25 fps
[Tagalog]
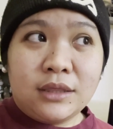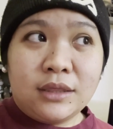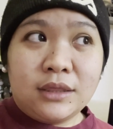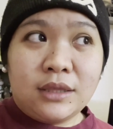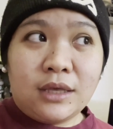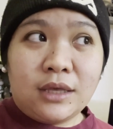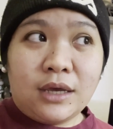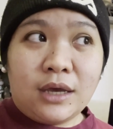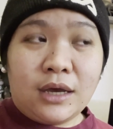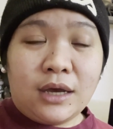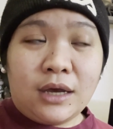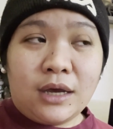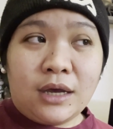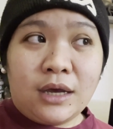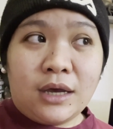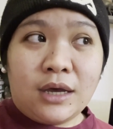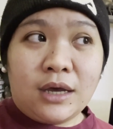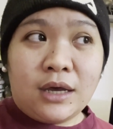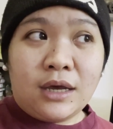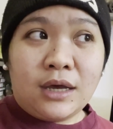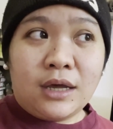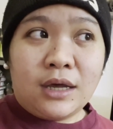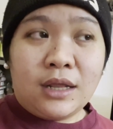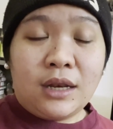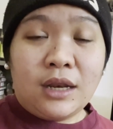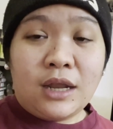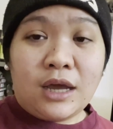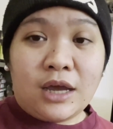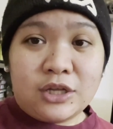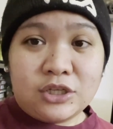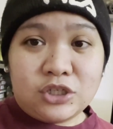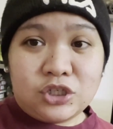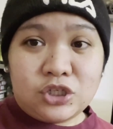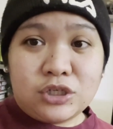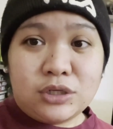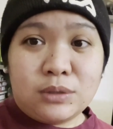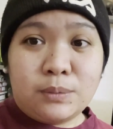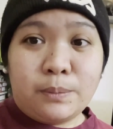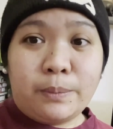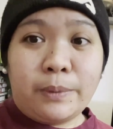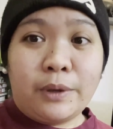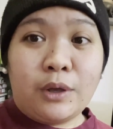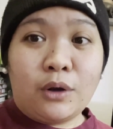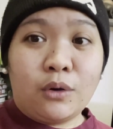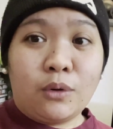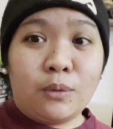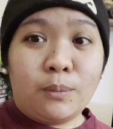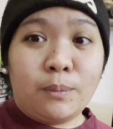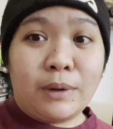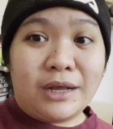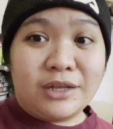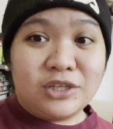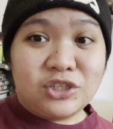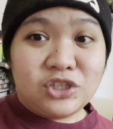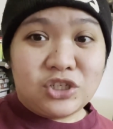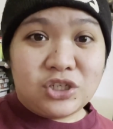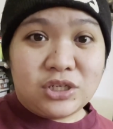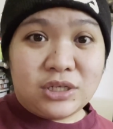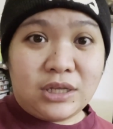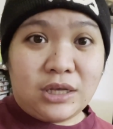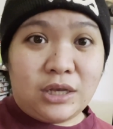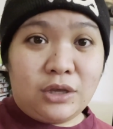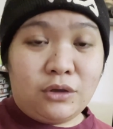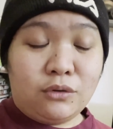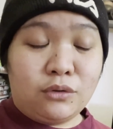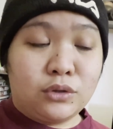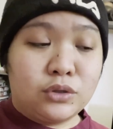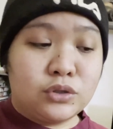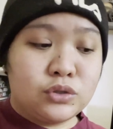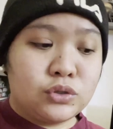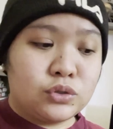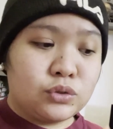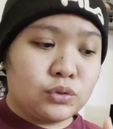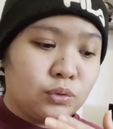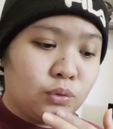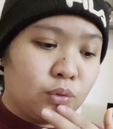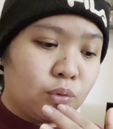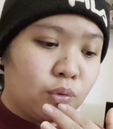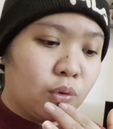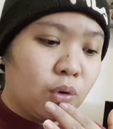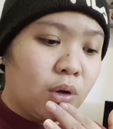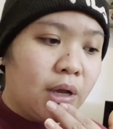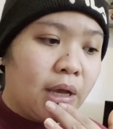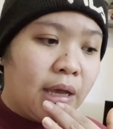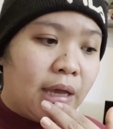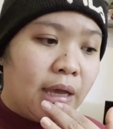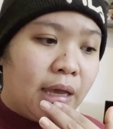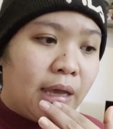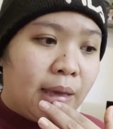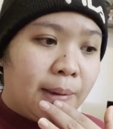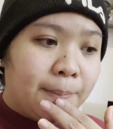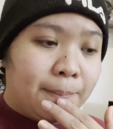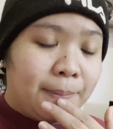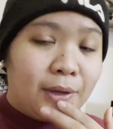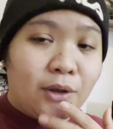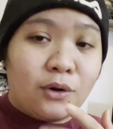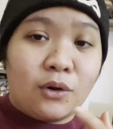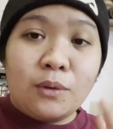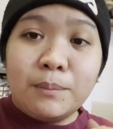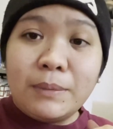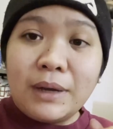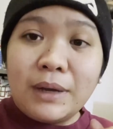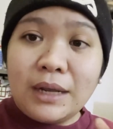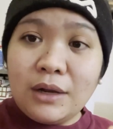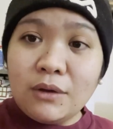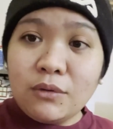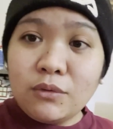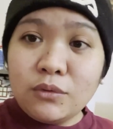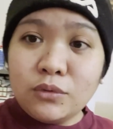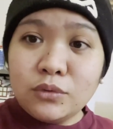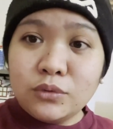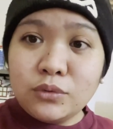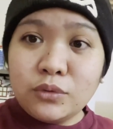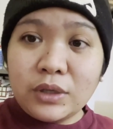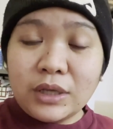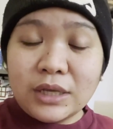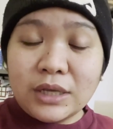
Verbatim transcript: uh, lunch. Pero brunch na yon So, pero ang bala kong lutuin